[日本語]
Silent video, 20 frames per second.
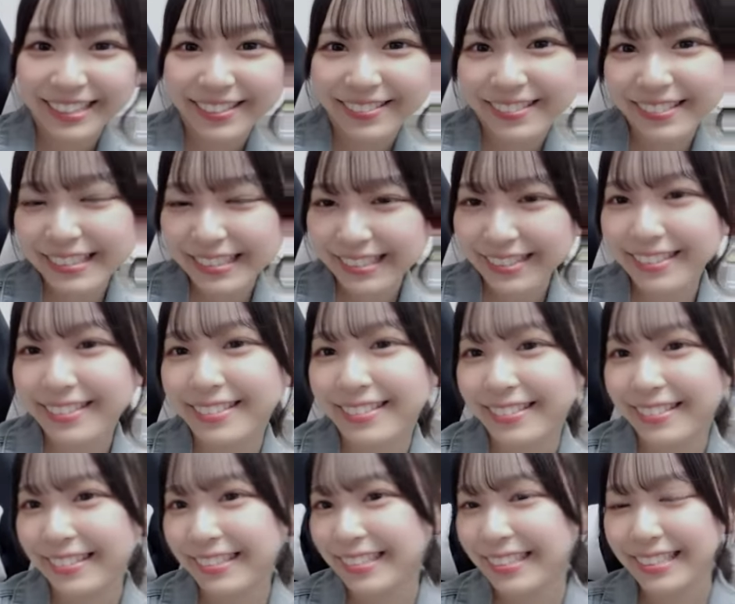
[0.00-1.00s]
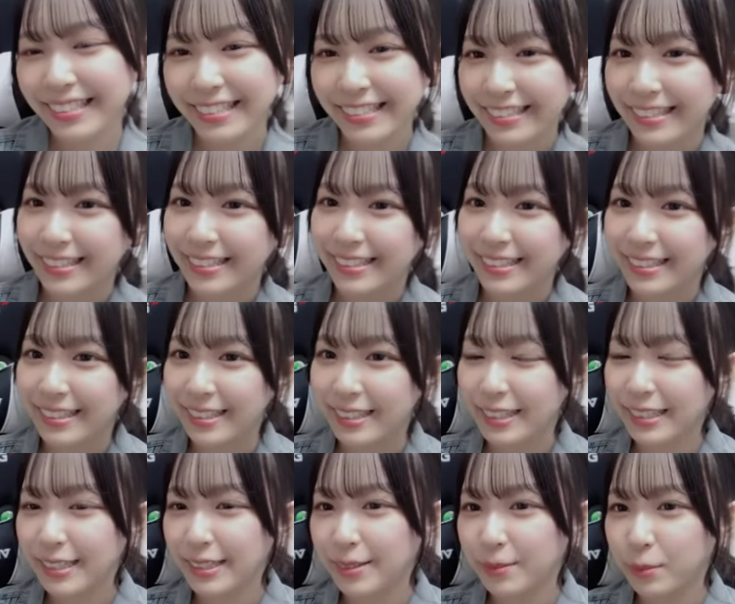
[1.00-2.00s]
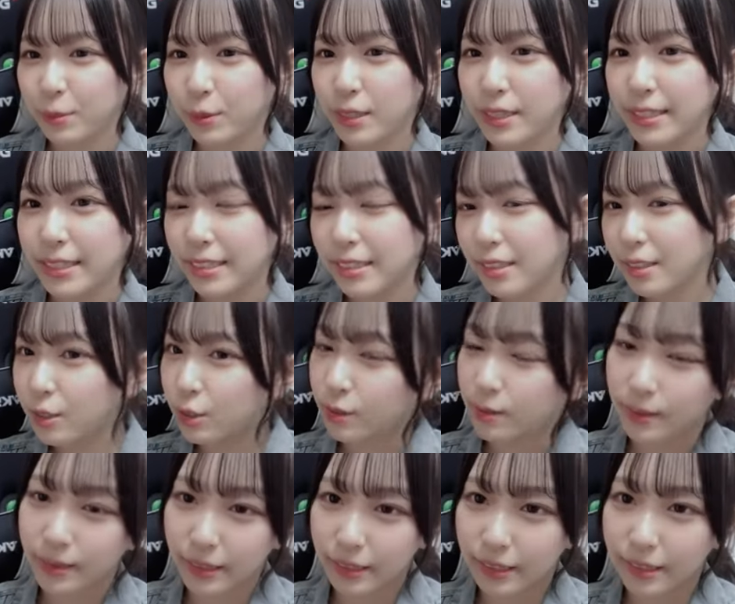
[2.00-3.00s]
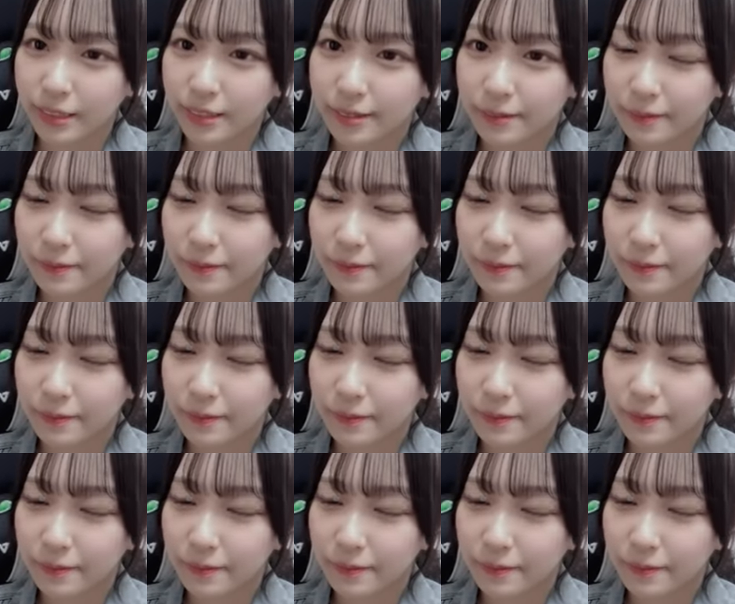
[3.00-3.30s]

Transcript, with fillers: いませんよ萌え台詞とか